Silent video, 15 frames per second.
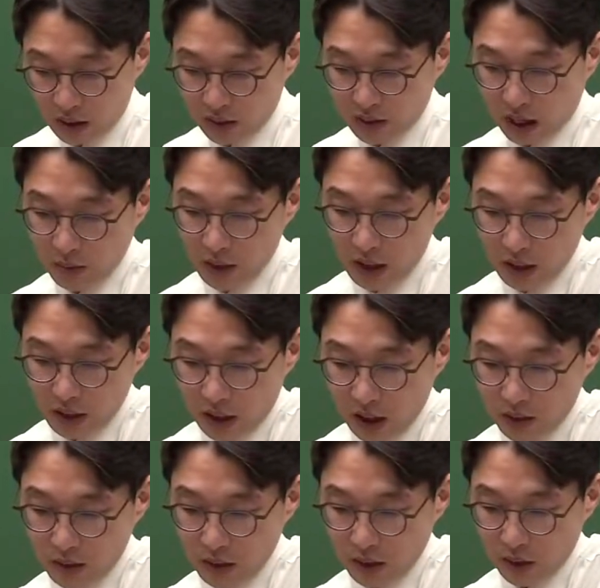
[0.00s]
3일은
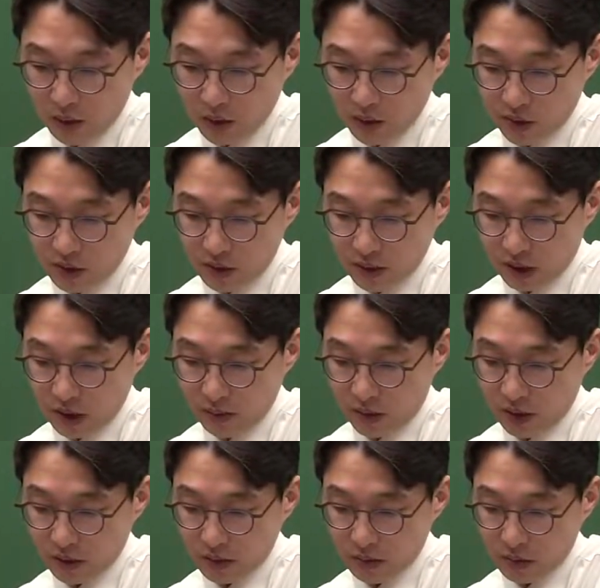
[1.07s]
X1년도
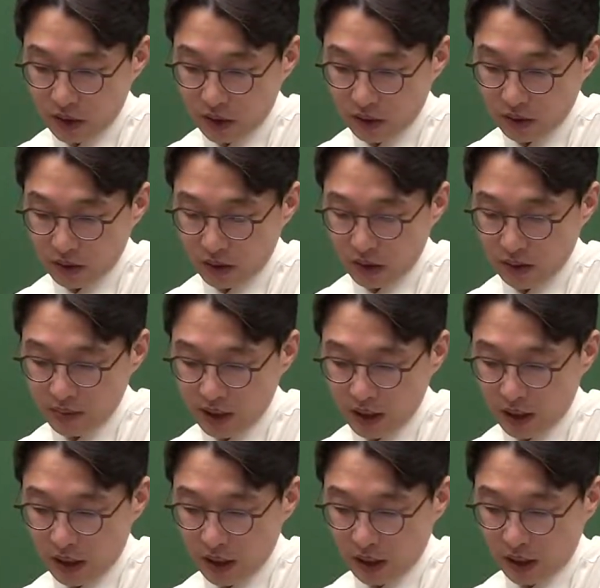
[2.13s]
설립되었으며 설립 시에
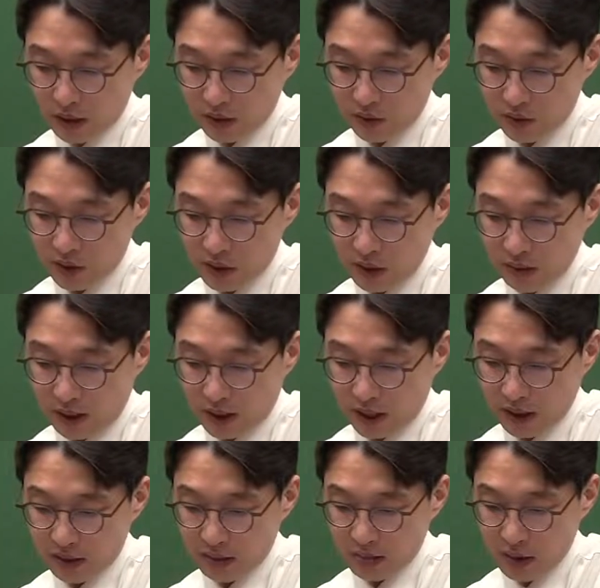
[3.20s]
다음과 같은 주식을
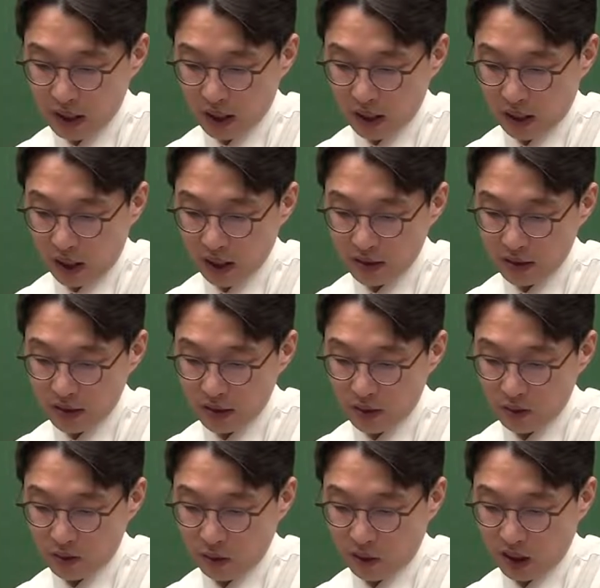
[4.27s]
발행했습니다.
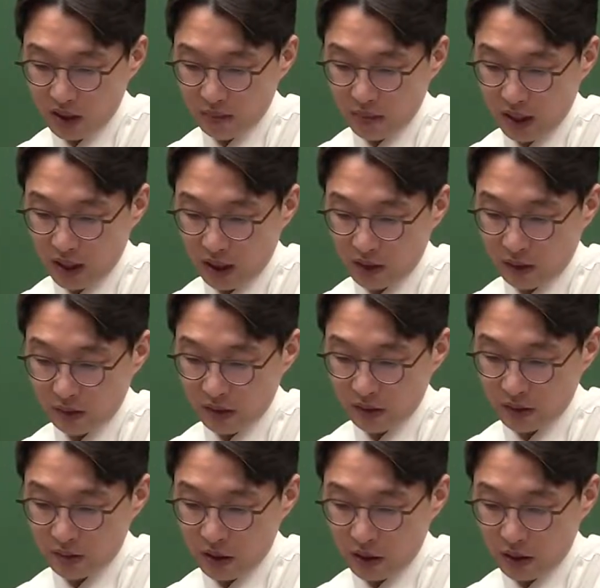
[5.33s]
X2년도까지 배당은
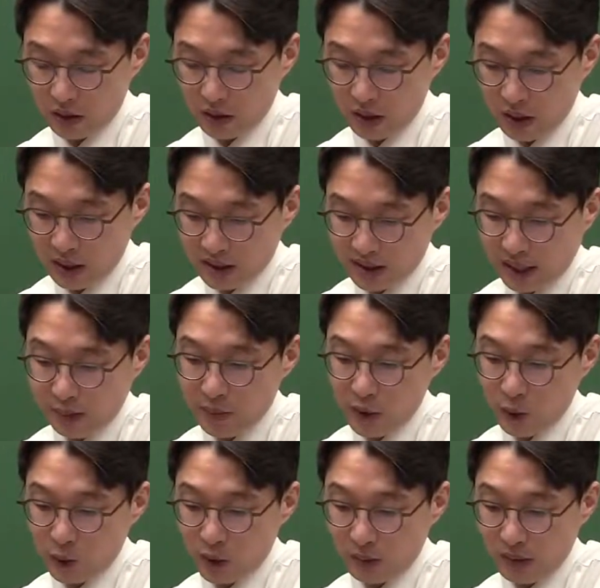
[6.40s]
없었으며
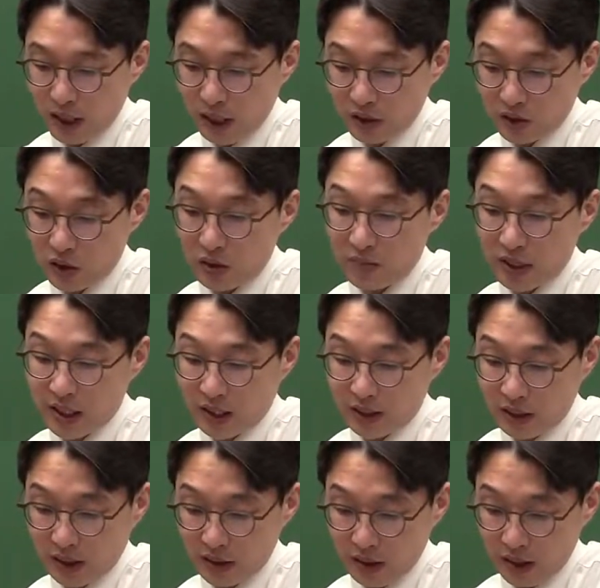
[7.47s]
3년도 말에 처음
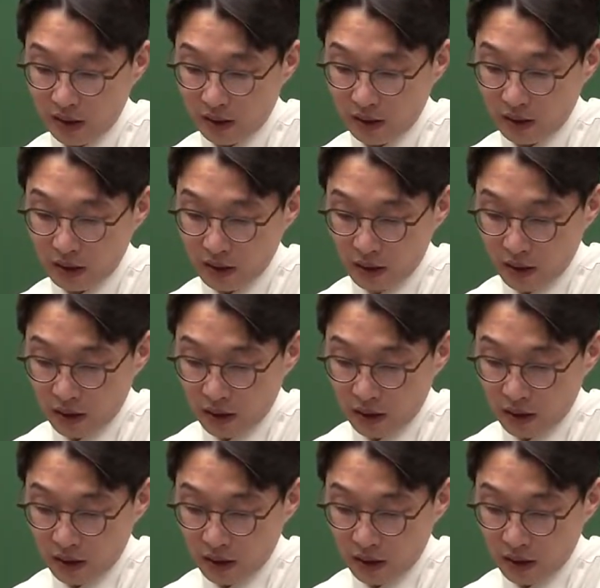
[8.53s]
배당을 한대요.